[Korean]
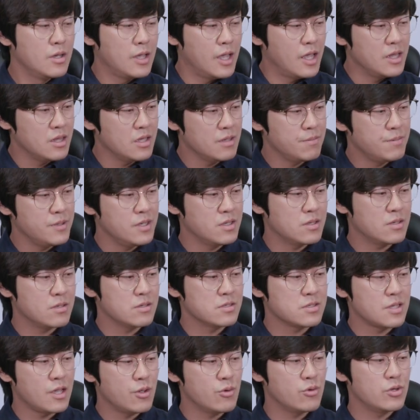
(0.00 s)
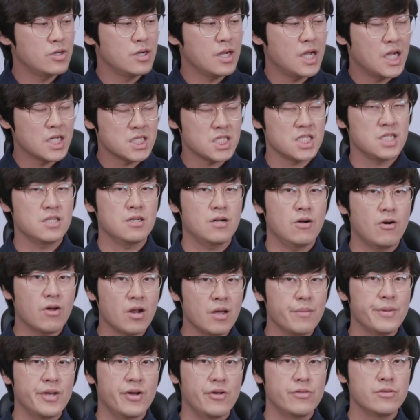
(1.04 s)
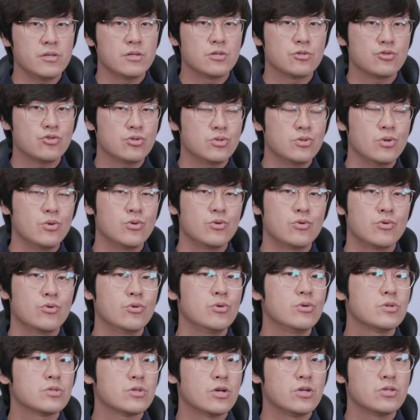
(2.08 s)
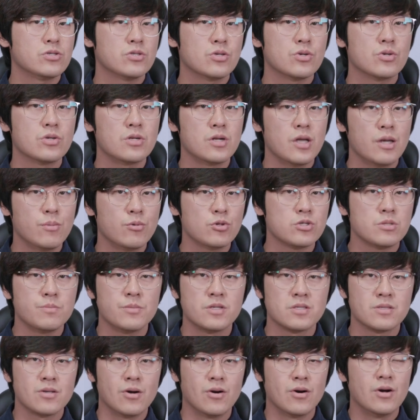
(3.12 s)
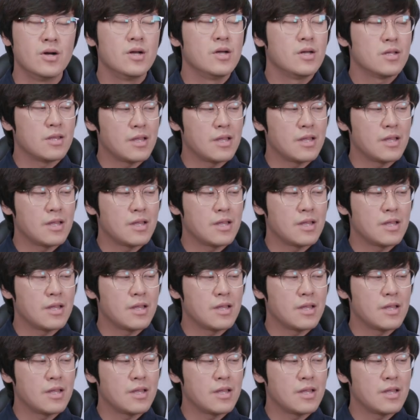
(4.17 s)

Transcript: 엔디페이터를 사용을 하실 거라면 수동으로 설정을 해보시면서